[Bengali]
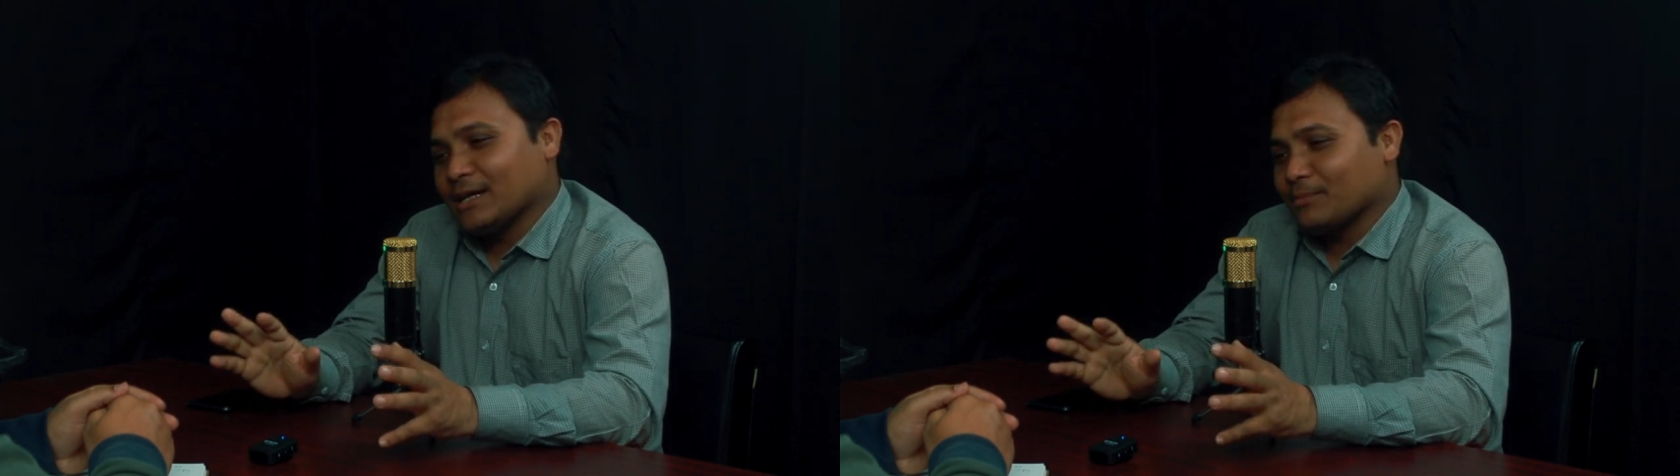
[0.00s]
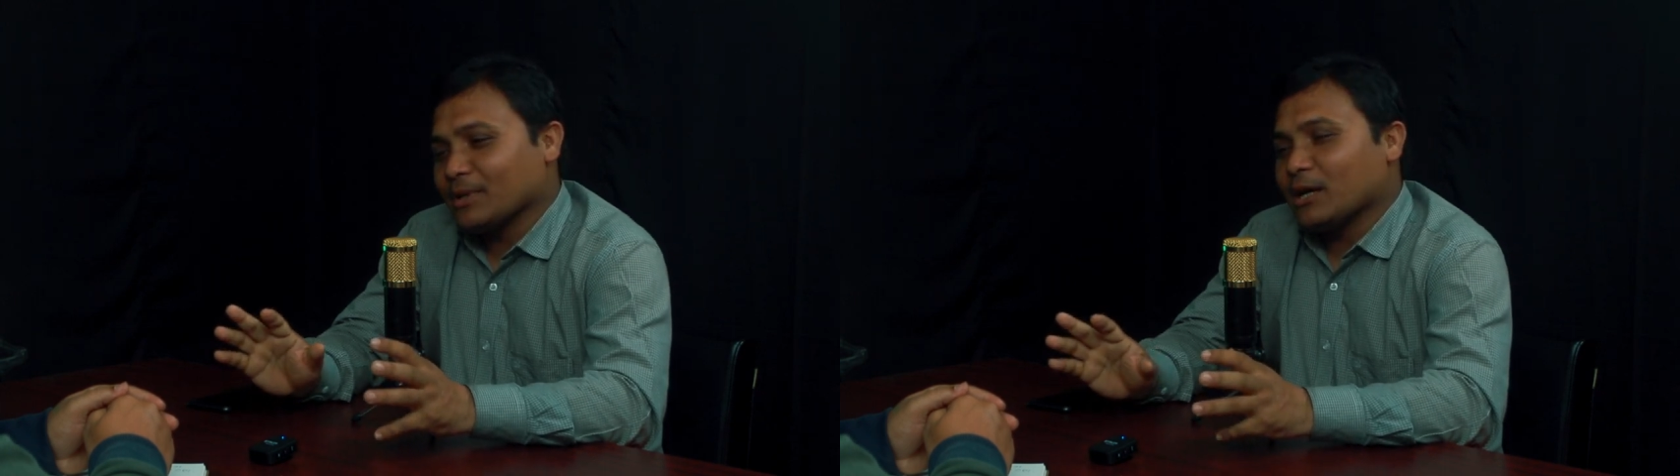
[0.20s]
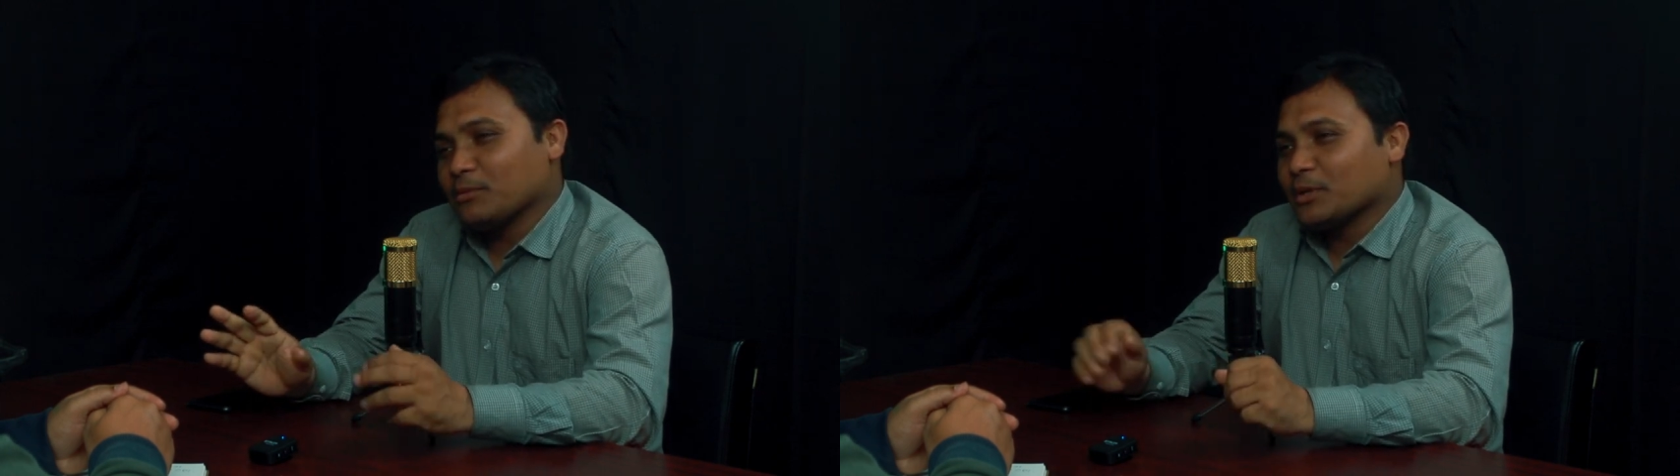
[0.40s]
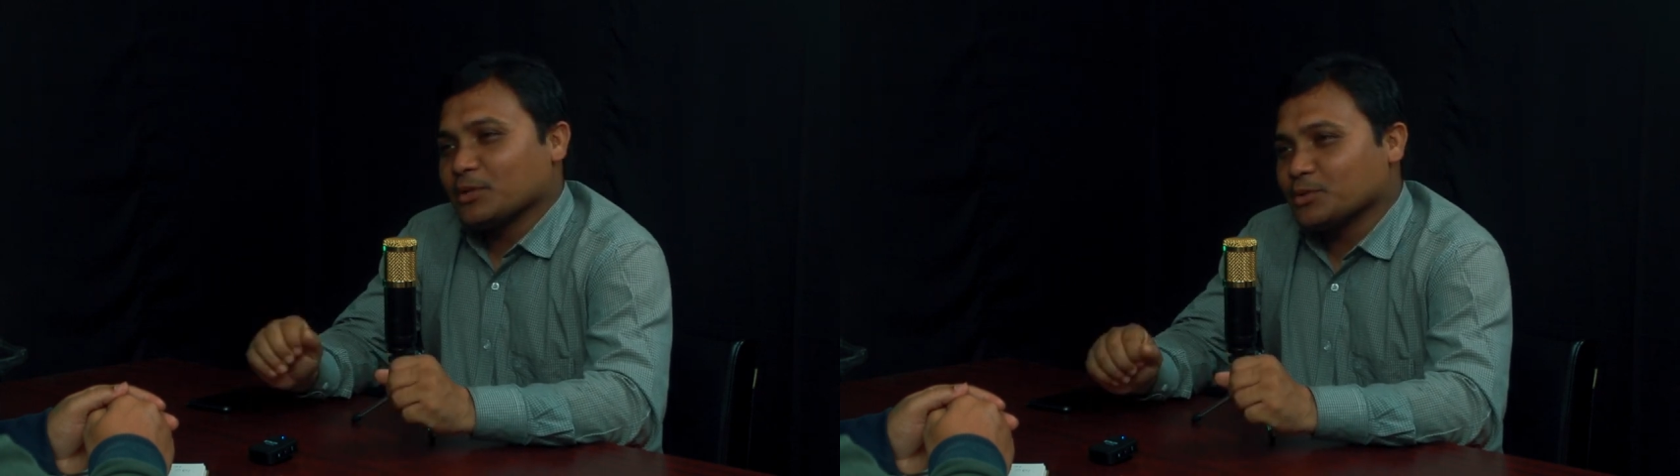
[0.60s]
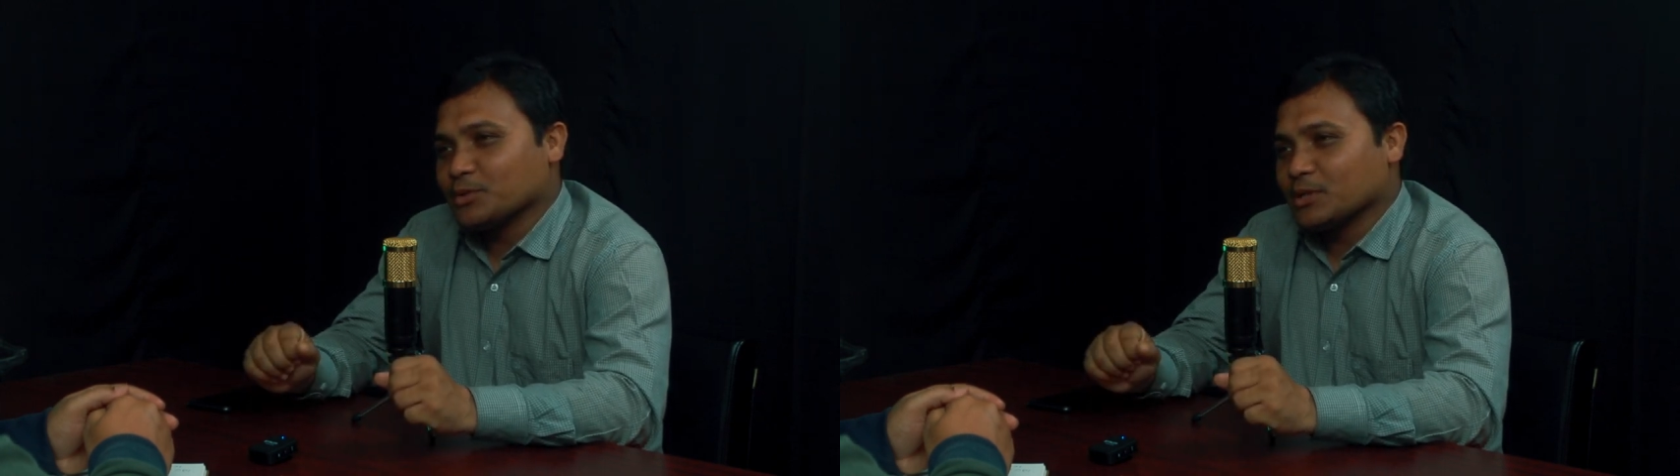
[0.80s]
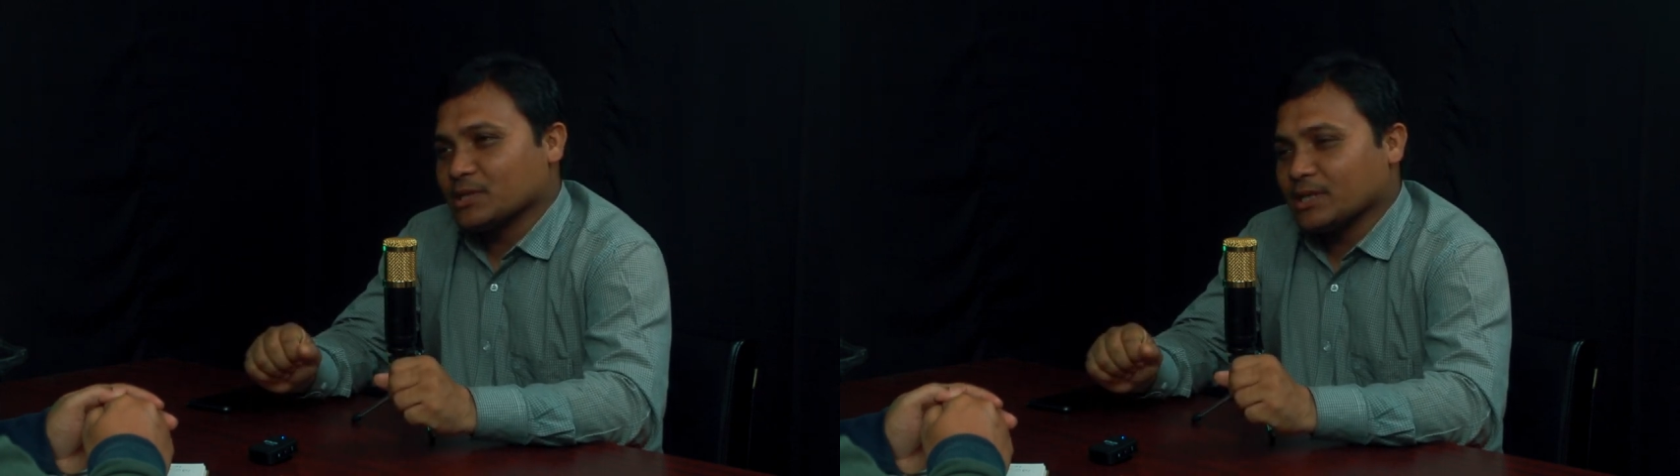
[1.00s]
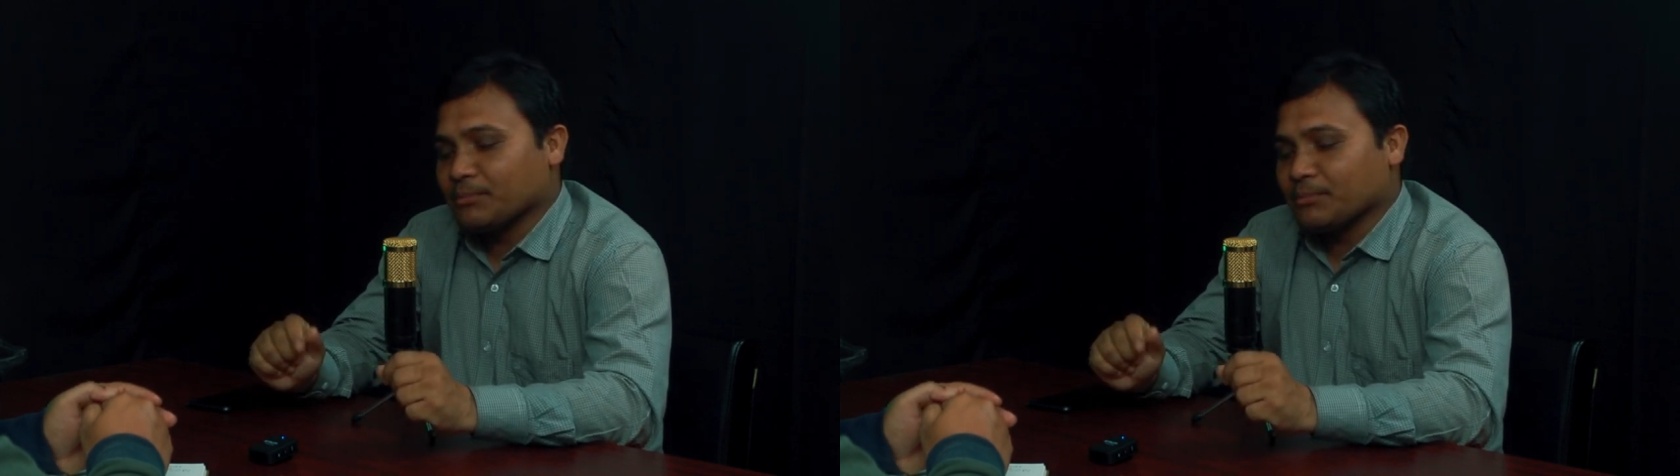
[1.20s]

আপনার লাভবান হওয়ার সুযোগ আছে